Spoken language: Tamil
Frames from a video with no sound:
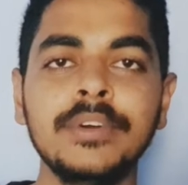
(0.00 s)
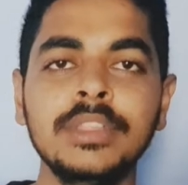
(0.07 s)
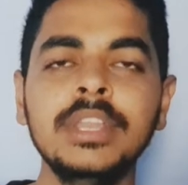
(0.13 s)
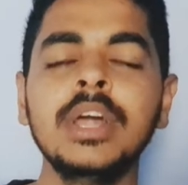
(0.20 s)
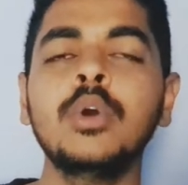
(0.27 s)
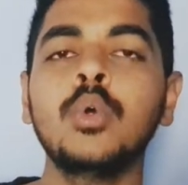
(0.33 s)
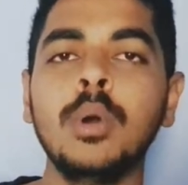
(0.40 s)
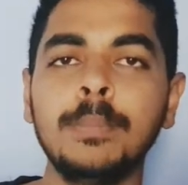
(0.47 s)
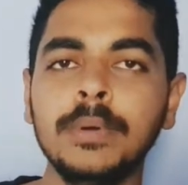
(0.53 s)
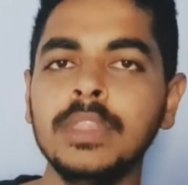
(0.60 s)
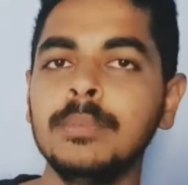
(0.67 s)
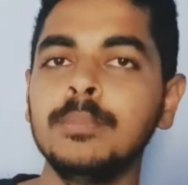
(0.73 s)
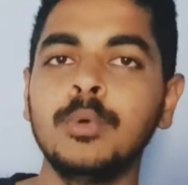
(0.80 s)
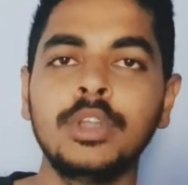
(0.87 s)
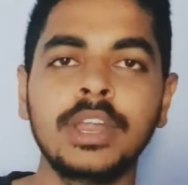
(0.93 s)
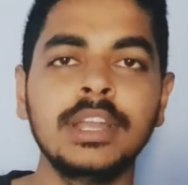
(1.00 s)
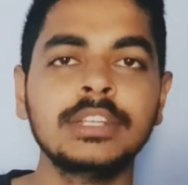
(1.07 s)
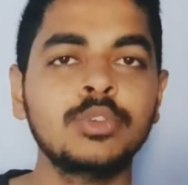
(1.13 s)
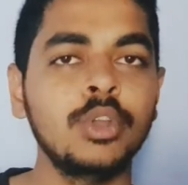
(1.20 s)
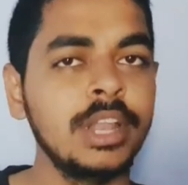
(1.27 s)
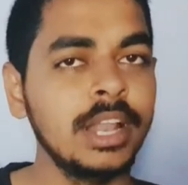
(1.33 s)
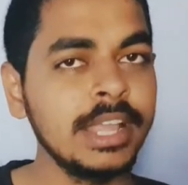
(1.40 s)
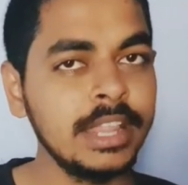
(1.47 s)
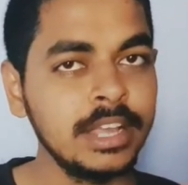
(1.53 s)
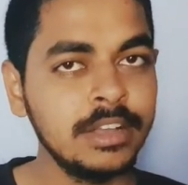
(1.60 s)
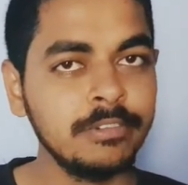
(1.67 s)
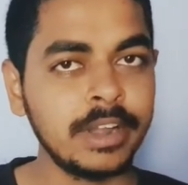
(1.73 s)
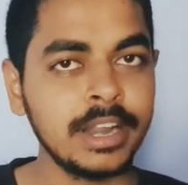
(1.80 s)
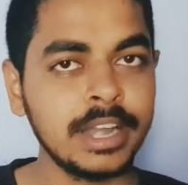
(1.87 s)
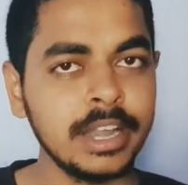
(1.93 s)
வந்து நான் ஒரு ஒப்பந்தம் போட்டுக்கிறேன்னு சொல்லலாம் இதுக்கு
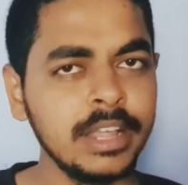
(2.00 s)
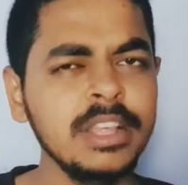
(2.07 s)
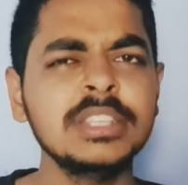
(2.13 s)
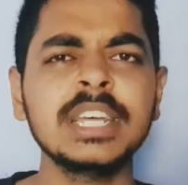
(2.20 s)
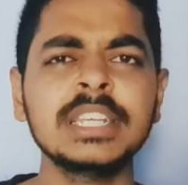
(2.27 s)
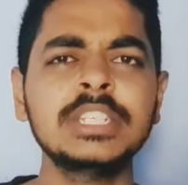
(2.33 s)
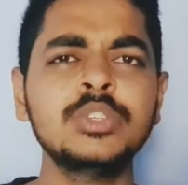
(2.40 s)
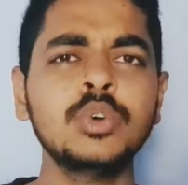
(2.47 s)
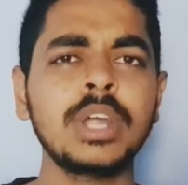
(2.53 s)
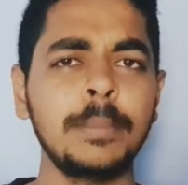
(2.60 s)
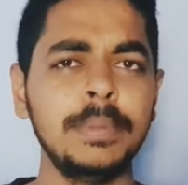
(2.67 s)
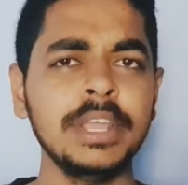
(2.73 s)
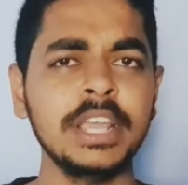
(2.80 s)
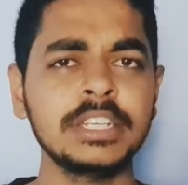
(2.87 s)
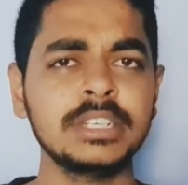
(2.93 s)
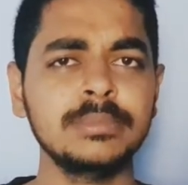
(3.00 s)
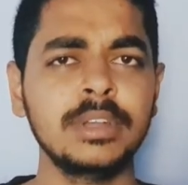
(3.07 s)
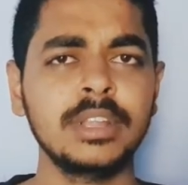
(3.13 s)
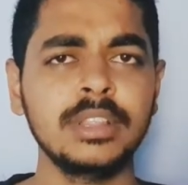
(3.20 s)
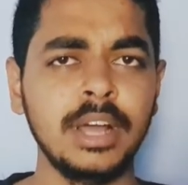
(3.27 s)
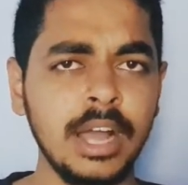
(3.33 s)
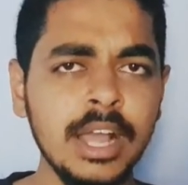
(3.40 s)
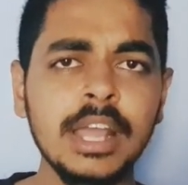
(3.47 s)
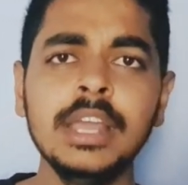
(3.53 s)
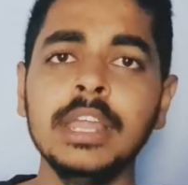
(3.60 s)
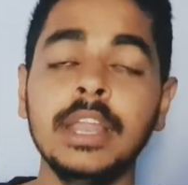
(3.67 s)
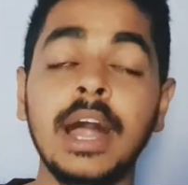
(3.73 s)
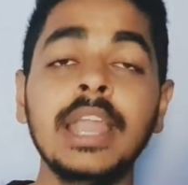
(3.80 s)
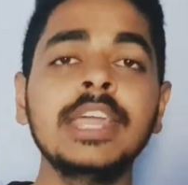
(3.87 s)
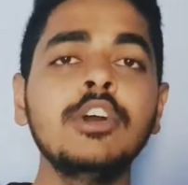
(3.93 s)
வர கிடையாது ஜஸ்ட் ஒரு அப்ளிகேஷன் மட்டும்தான்
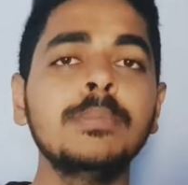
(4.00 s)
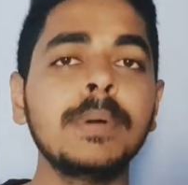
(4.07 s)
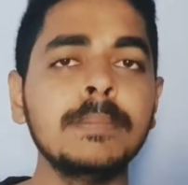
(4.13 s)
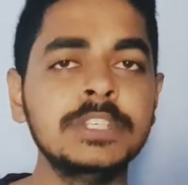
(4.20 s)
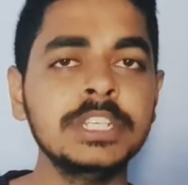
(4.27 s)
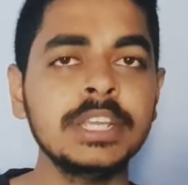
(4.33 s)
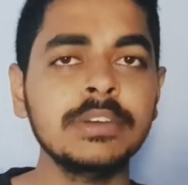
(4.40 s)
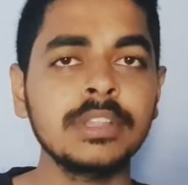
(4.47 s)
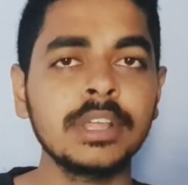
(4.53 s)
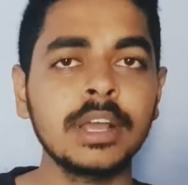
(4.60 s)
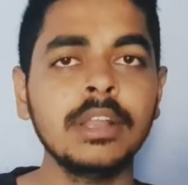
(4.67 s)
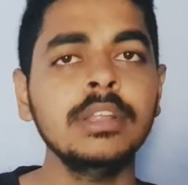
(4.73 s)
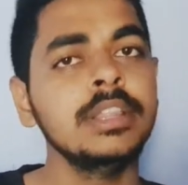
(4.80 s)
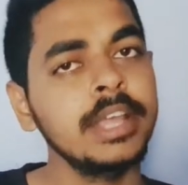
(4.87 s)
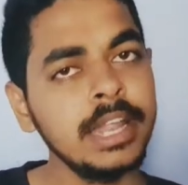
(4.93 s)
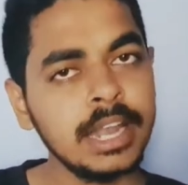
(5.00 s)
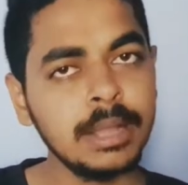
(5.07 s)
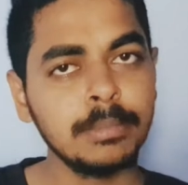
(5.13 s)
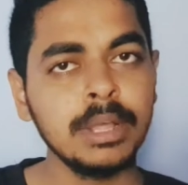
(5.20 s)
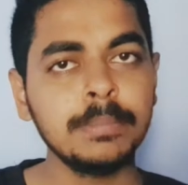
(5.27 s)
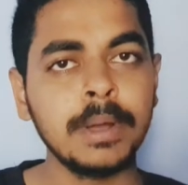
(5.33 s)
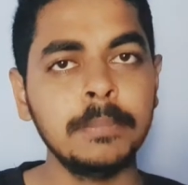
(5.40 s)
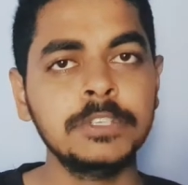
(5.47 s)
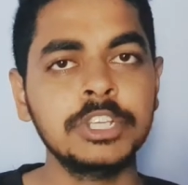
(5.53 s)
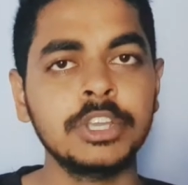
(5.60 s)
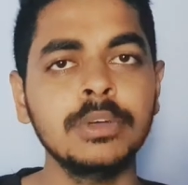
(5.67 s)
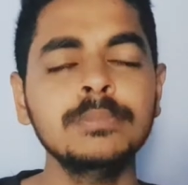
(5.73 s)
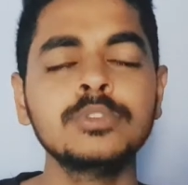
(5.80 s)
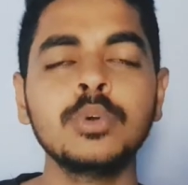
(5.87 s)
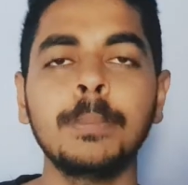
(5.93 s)
நாளைக்கு ஒரு பப்ஜிக்கு வந்தாலும் இதே நிலம தான்
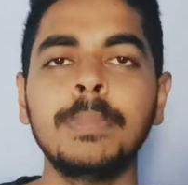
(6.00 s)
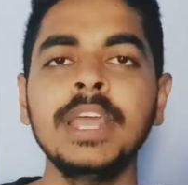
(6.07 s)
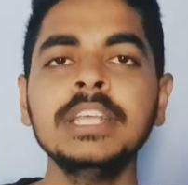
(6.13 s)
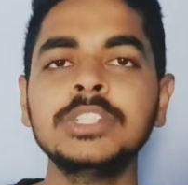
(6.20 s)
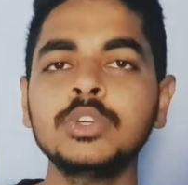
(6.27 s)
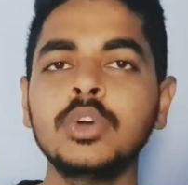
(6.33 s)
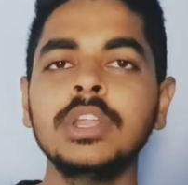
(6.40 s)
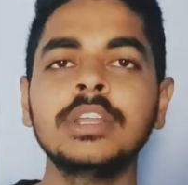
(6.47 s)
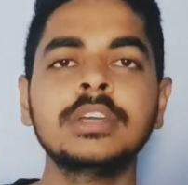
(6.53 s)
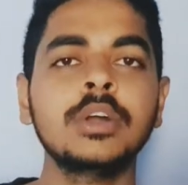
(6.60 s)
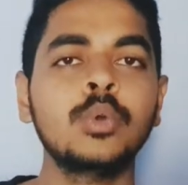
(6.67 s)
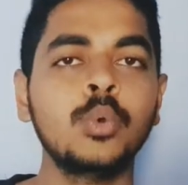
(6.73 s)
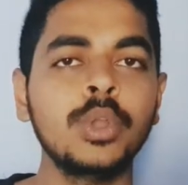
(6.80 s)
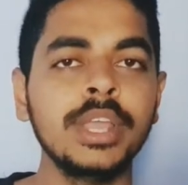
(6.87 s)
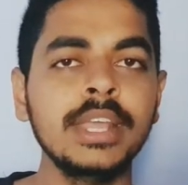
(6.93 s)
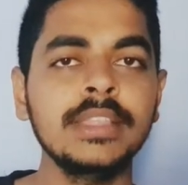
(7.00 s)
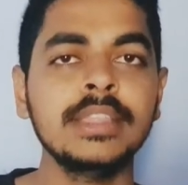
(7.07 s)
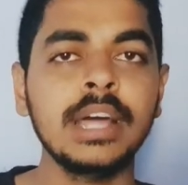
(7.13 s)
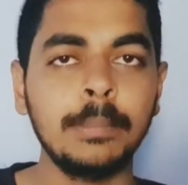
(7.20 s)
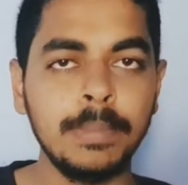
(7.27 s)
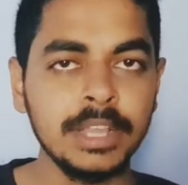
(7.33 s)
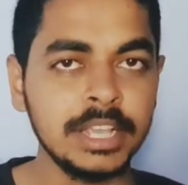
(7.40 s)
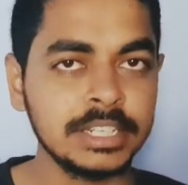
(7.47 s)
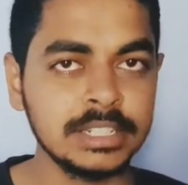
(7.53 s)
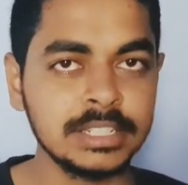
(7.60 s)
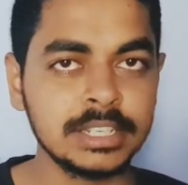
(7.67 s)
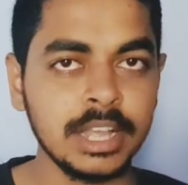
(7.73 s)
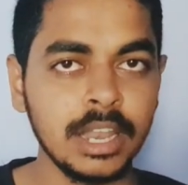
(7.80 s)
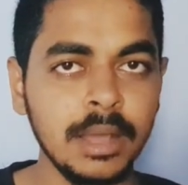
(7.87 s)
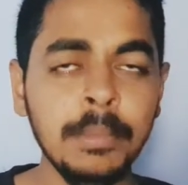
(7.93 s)
பப்ஜிக்கும் ஸோ பிளே ஸ்டோரில் இருக்கக்கூடிய இந்த
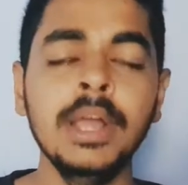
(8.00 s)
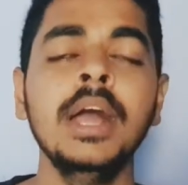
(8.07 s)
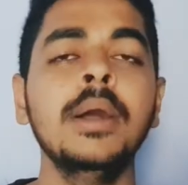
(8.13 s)
அப்ளிகேஷன்ஸ்க்கெல்லாம்